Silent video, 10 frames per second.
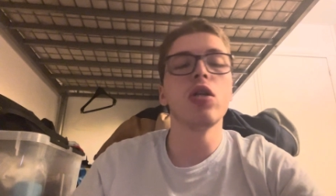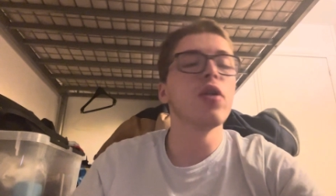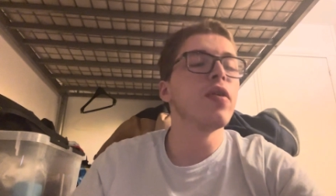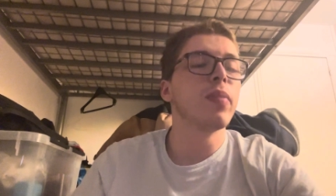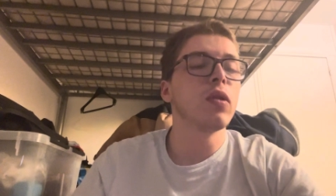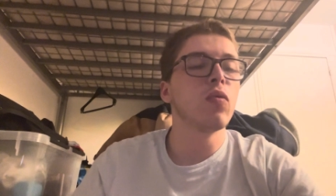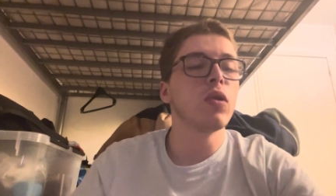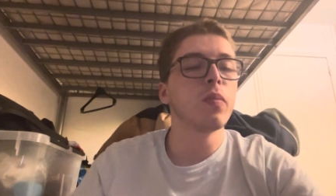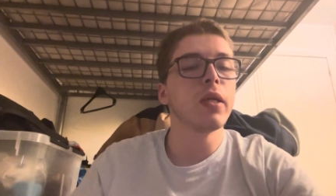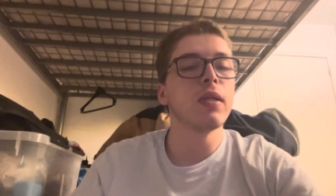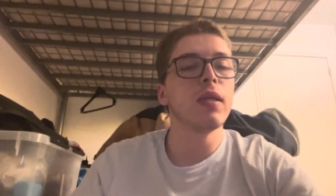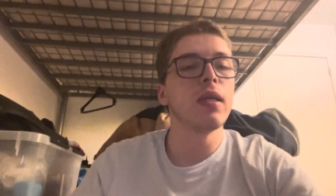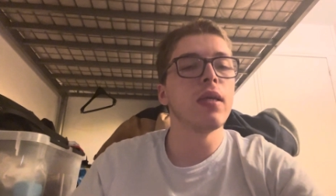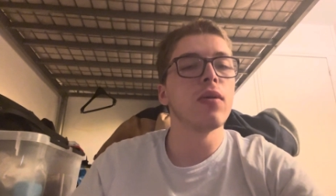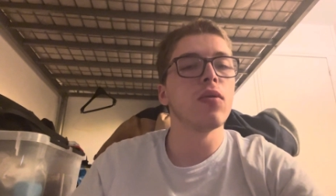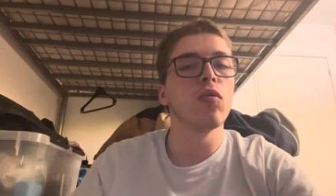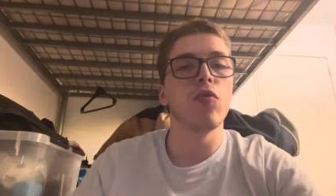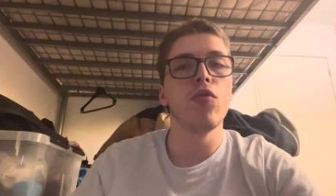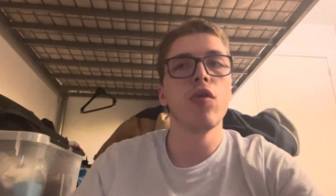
Il n'y avait pas de quoi se presser non plus.